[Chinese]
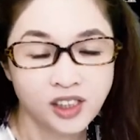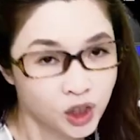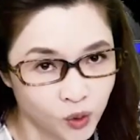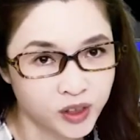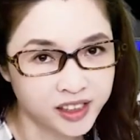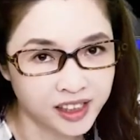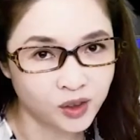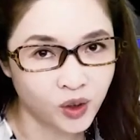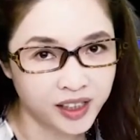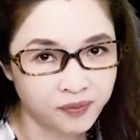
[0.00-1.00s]
就是
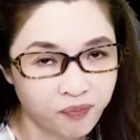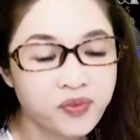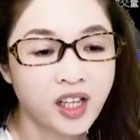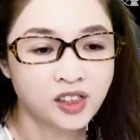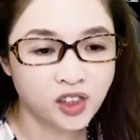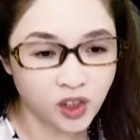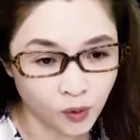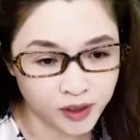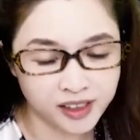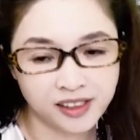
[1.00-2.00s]
昇瑞，
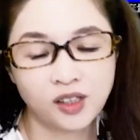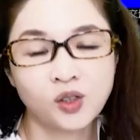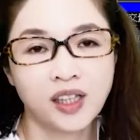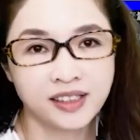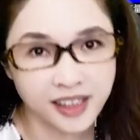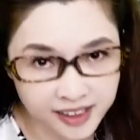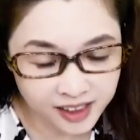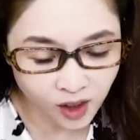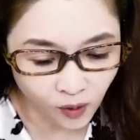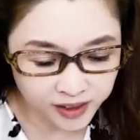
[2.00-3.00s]
就是昇瑞。再
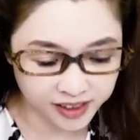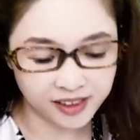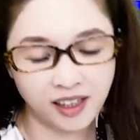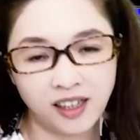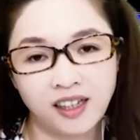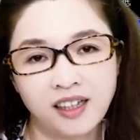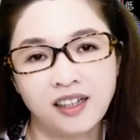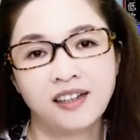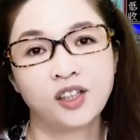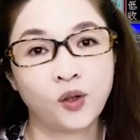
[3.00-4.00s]
次恭喜
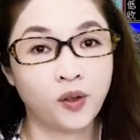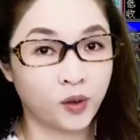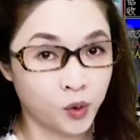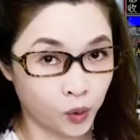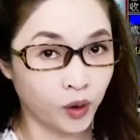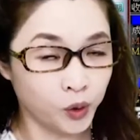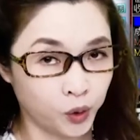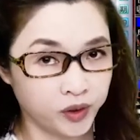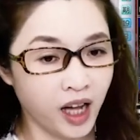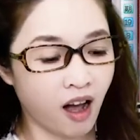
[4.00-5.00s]
有索
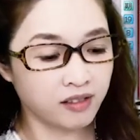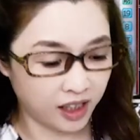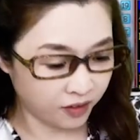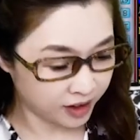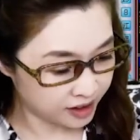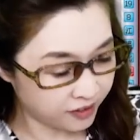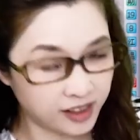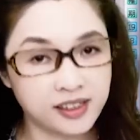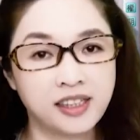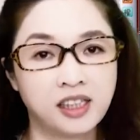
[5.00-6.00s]
取到铁粉私
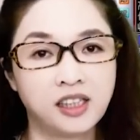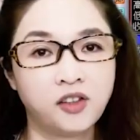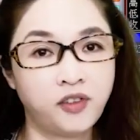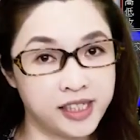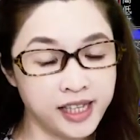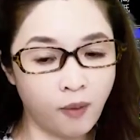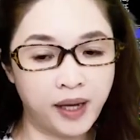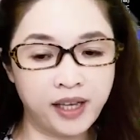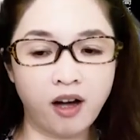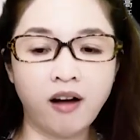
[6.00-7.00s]
房菜的粉丝好
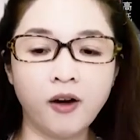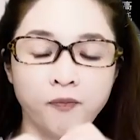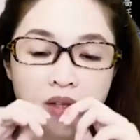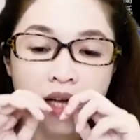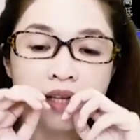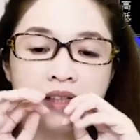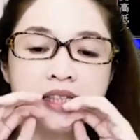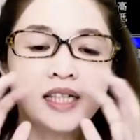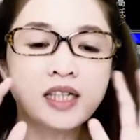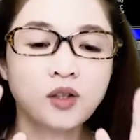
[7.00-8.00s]
朋友
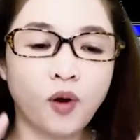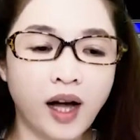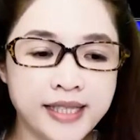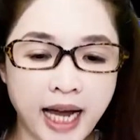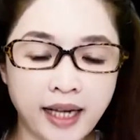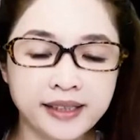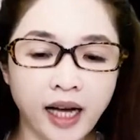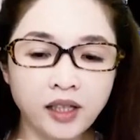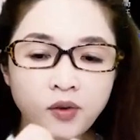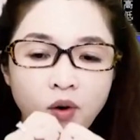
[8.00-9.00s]
那这里我要讲一
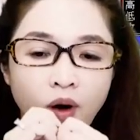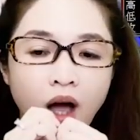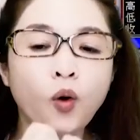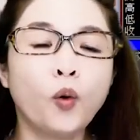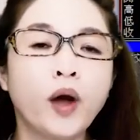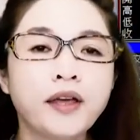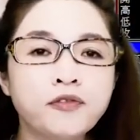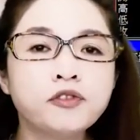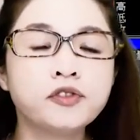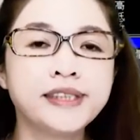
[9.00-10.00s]
下，因为我要回
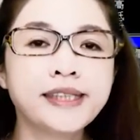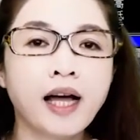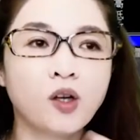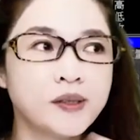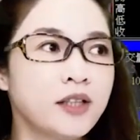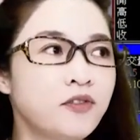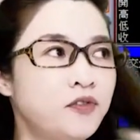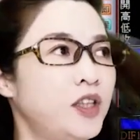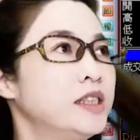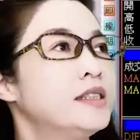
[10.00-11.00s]
复一下有一些
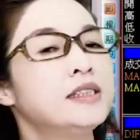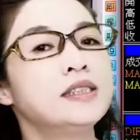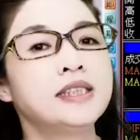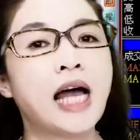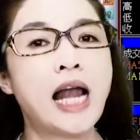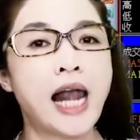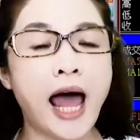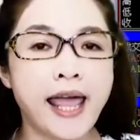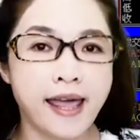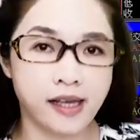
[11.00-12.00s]
粉丝在
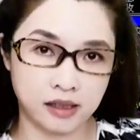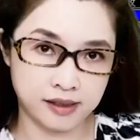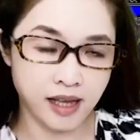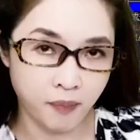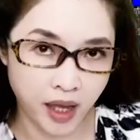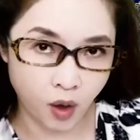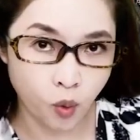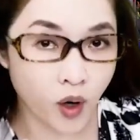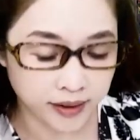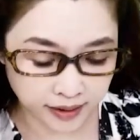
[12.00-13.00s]
Line@ 上面
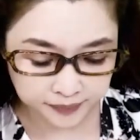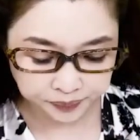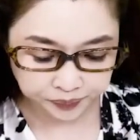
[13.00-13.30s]
问的，